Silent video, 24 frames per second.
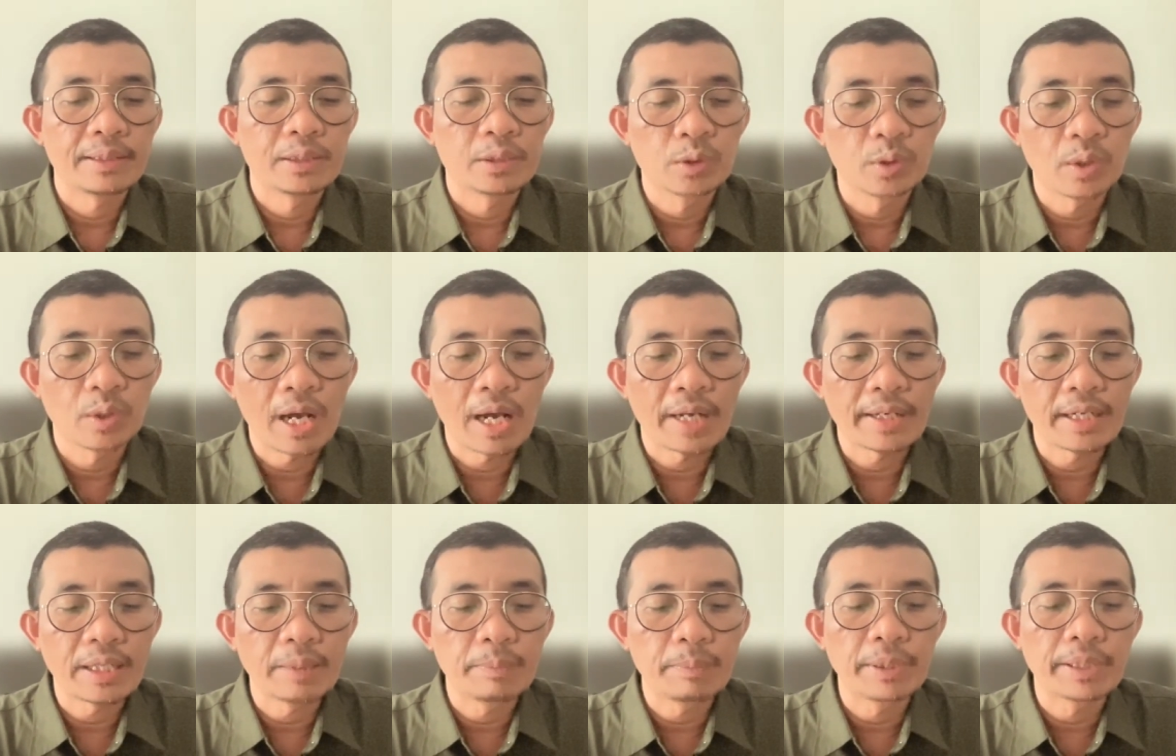itu
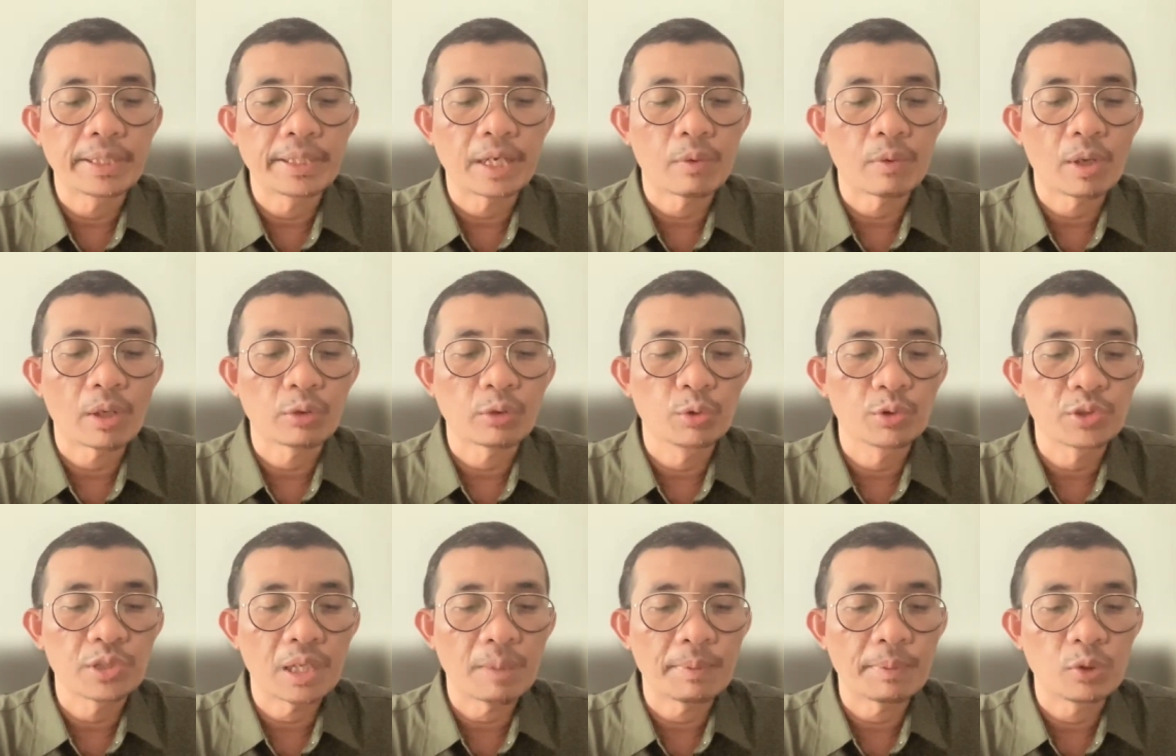ada diberikan waktu
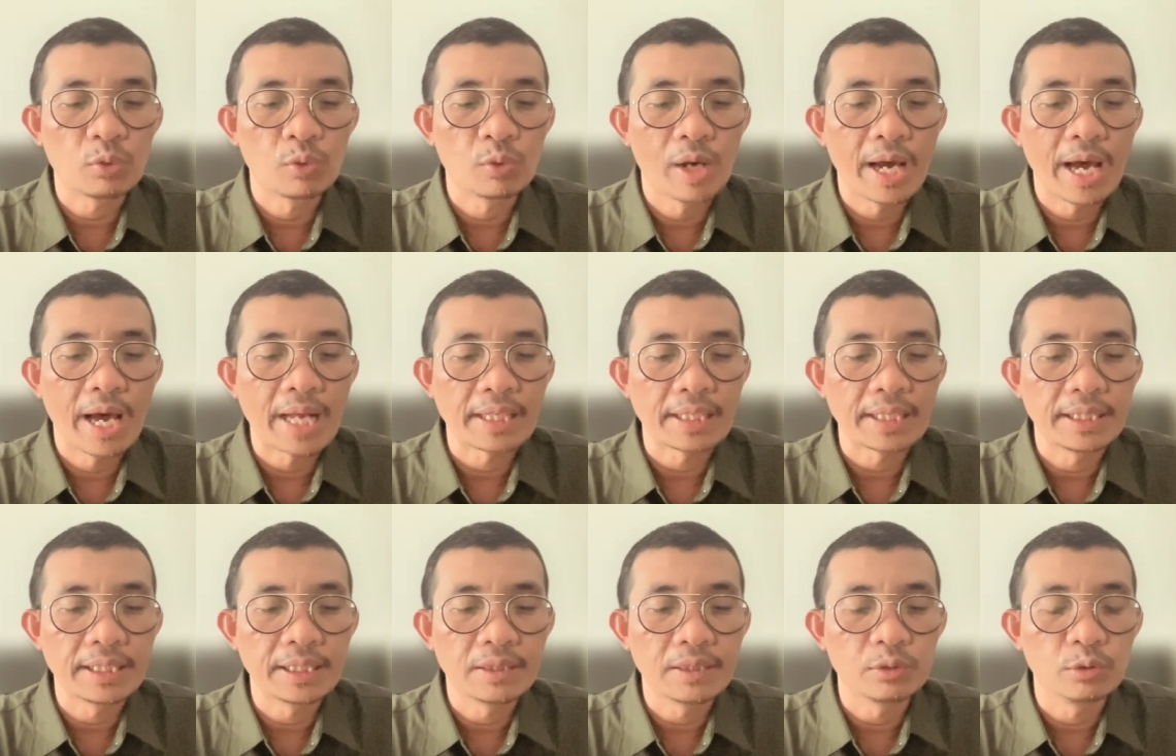selama dua
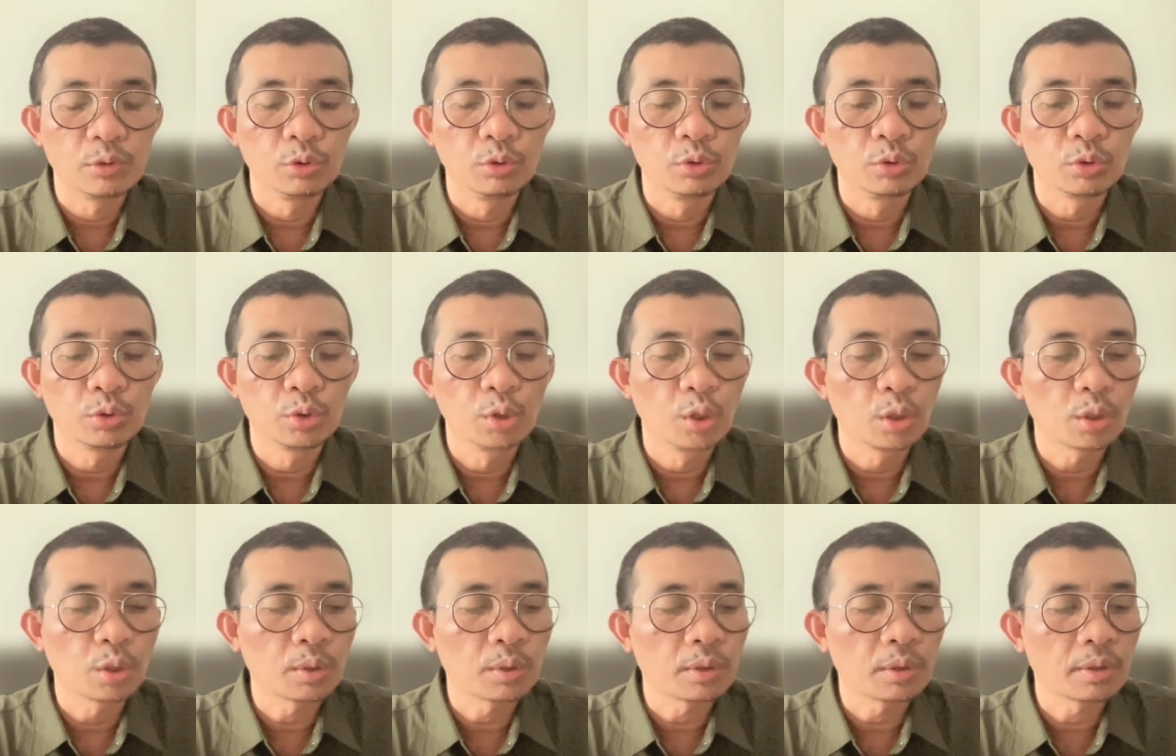hari
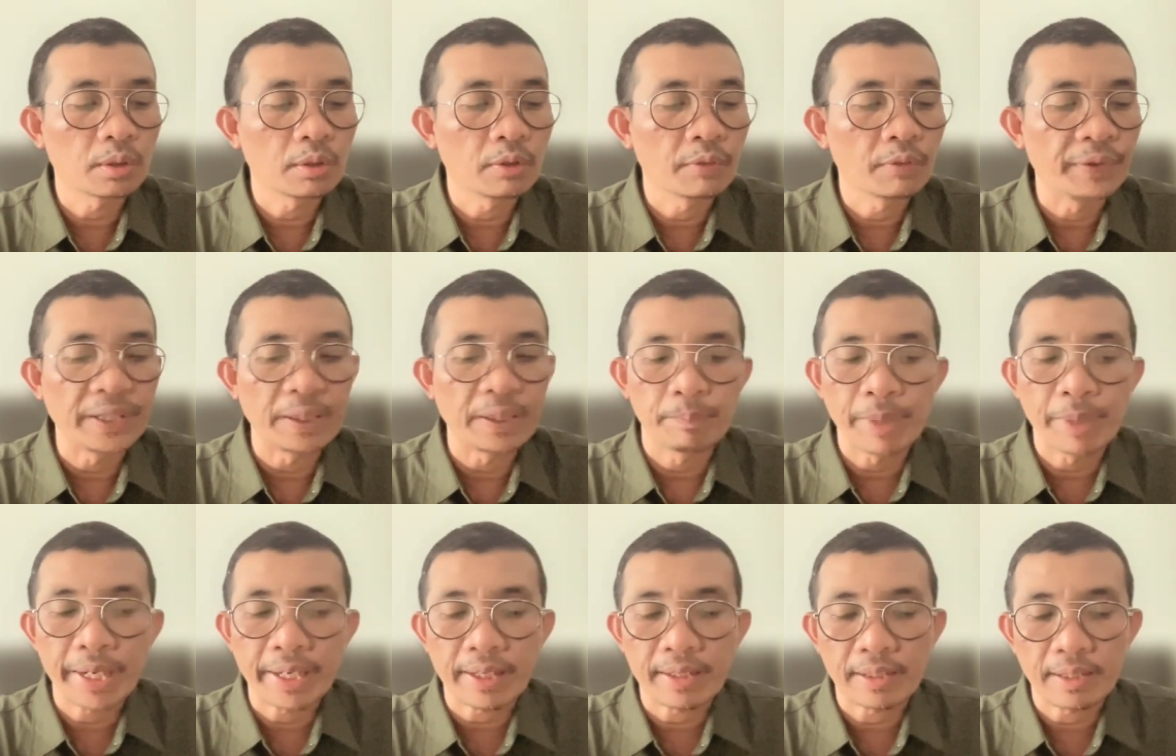untuk
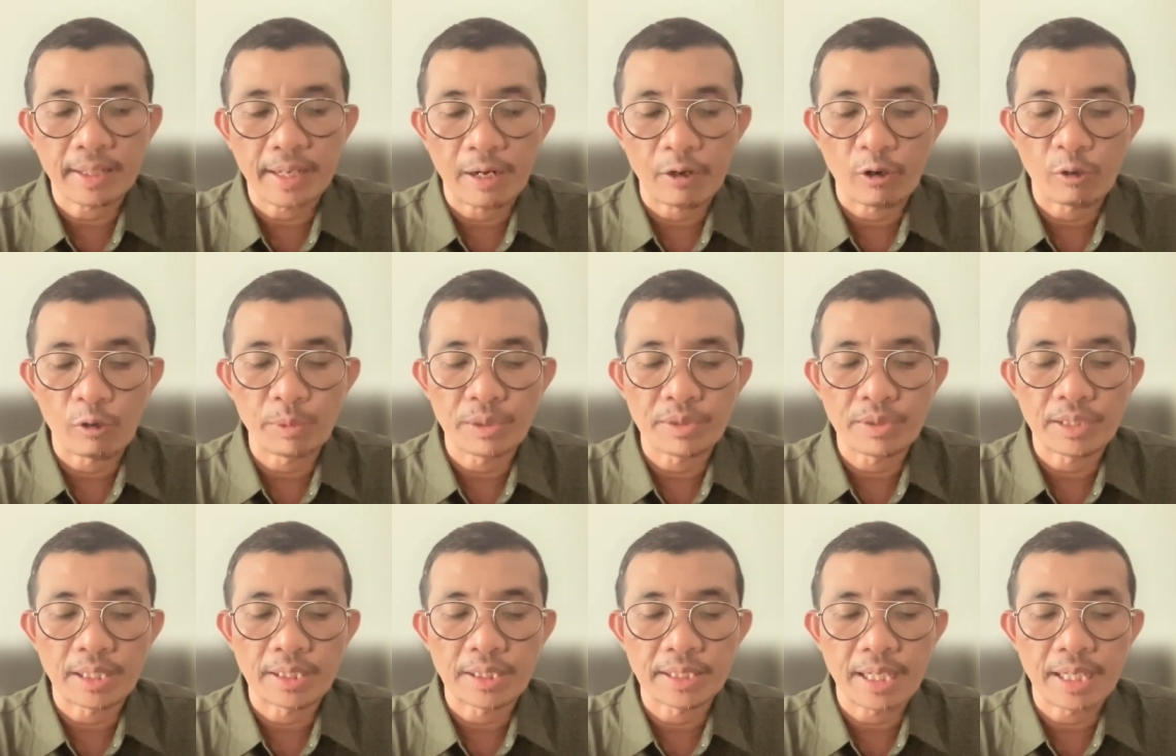feedback kalau
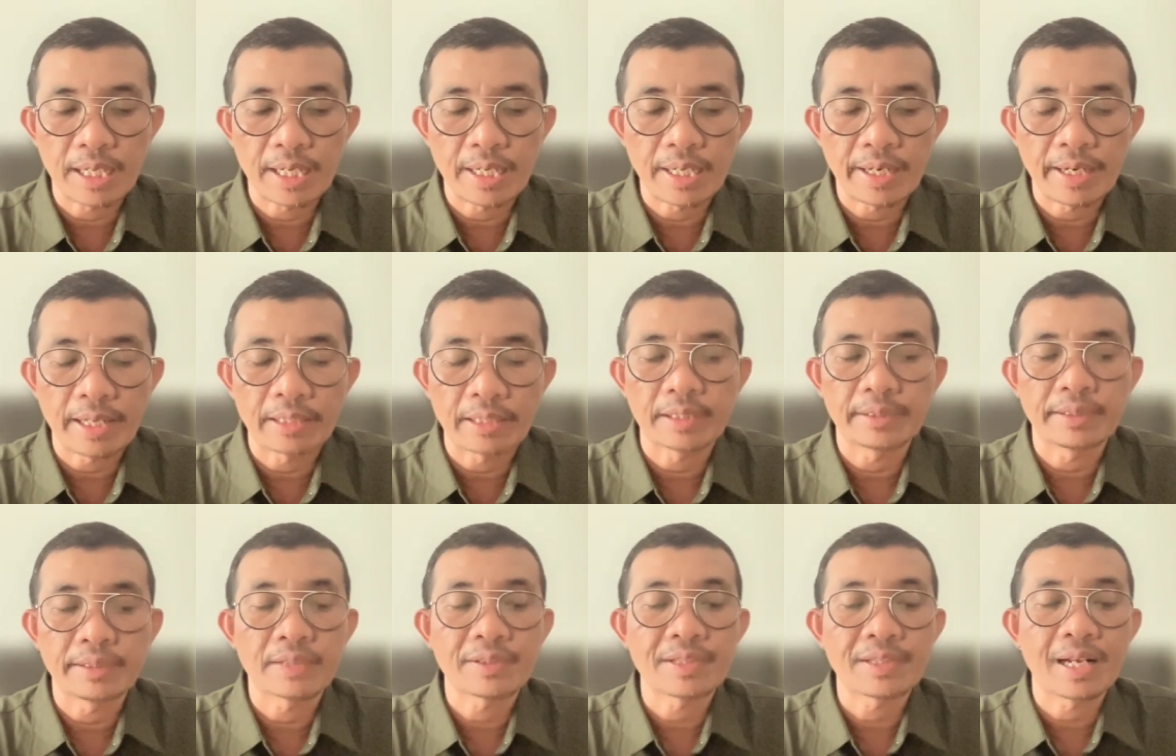misalnya ada
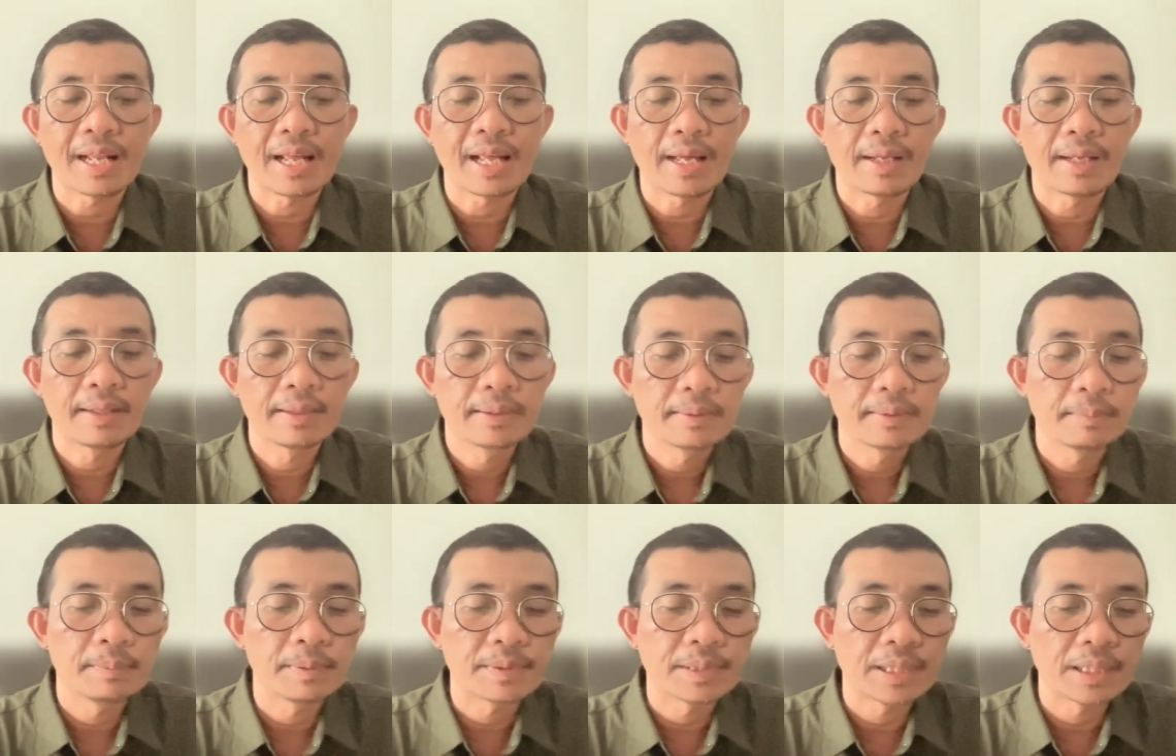data yang salah.
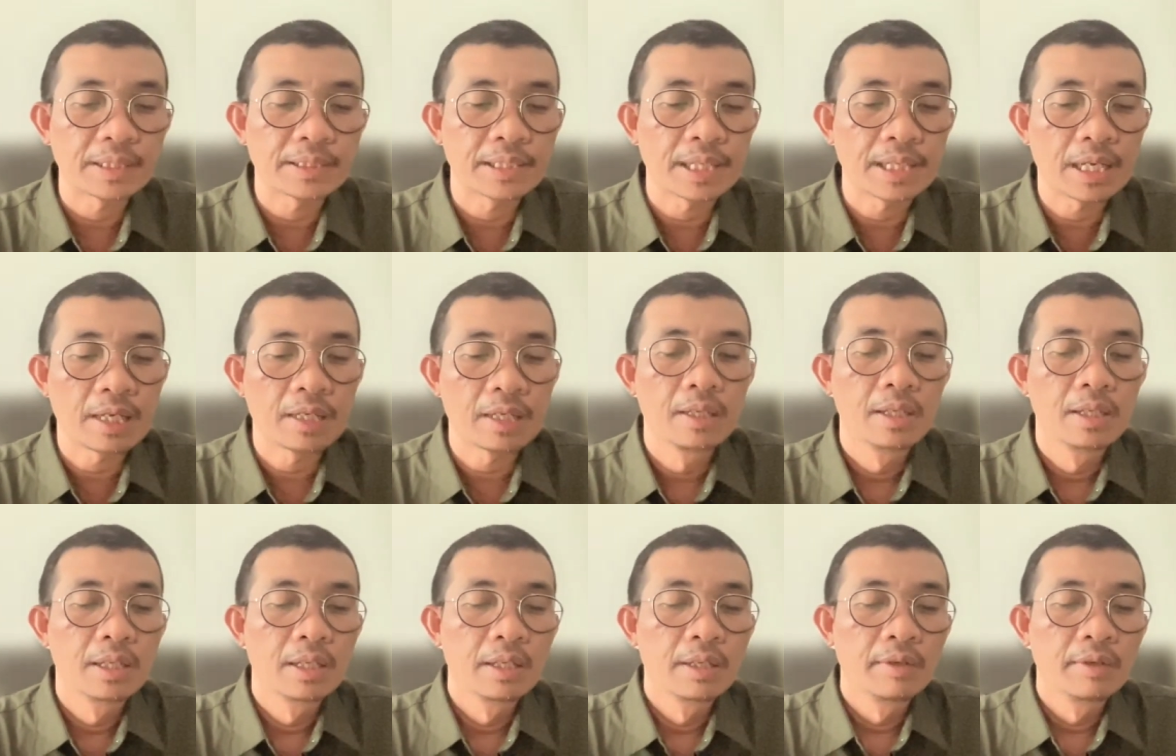Misalnya